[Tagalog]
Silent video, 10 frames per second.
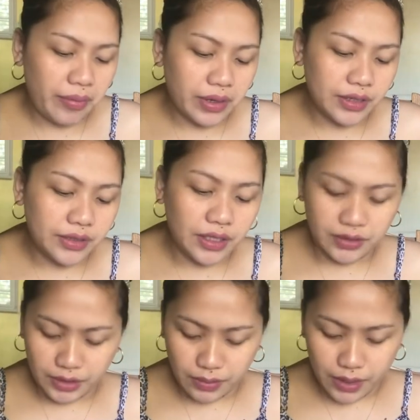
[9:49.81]
mga
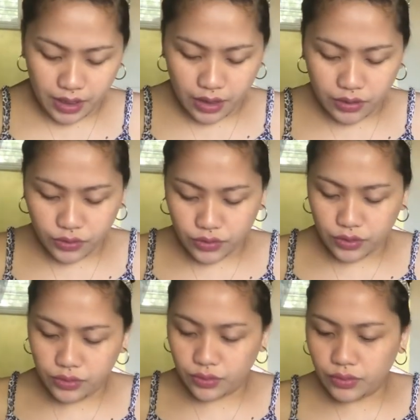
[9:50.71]
sexy blouse
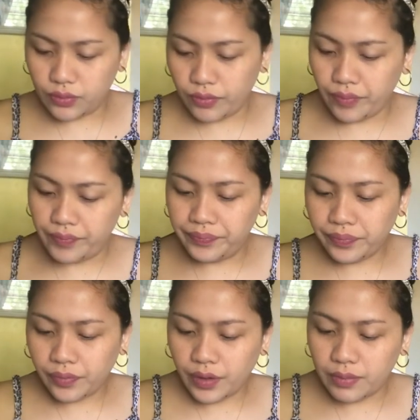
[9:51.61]

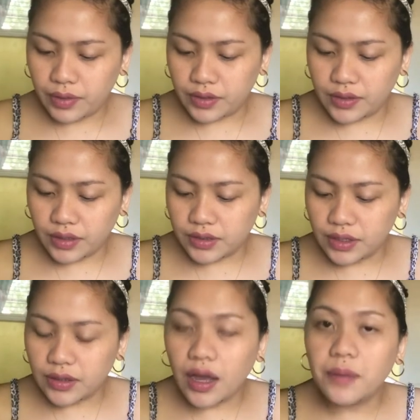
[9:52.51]
mga sexy
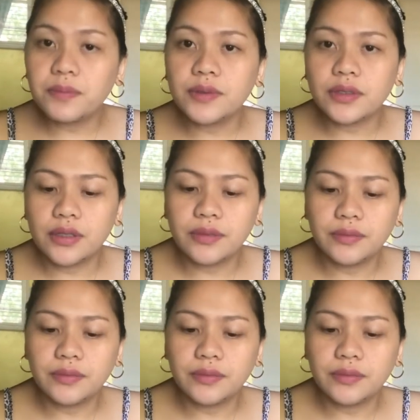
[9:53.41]
tops